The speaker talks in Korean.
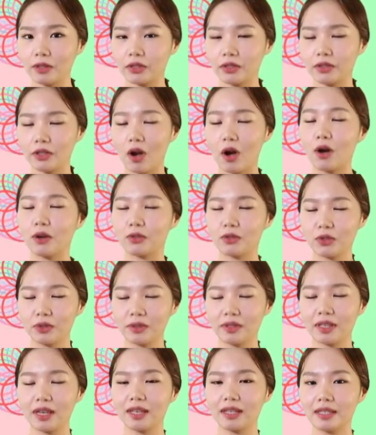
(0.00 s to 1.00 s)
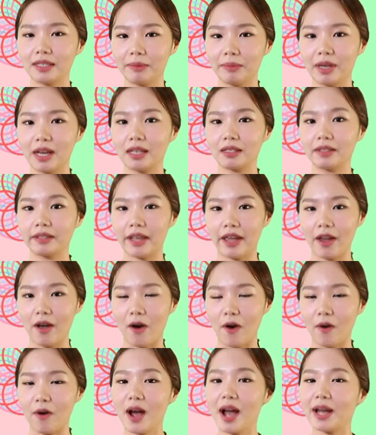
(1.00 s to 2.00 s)
것은요 축제를
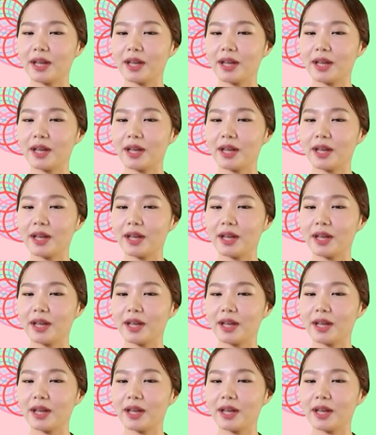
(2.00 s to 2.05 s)
의미하는데요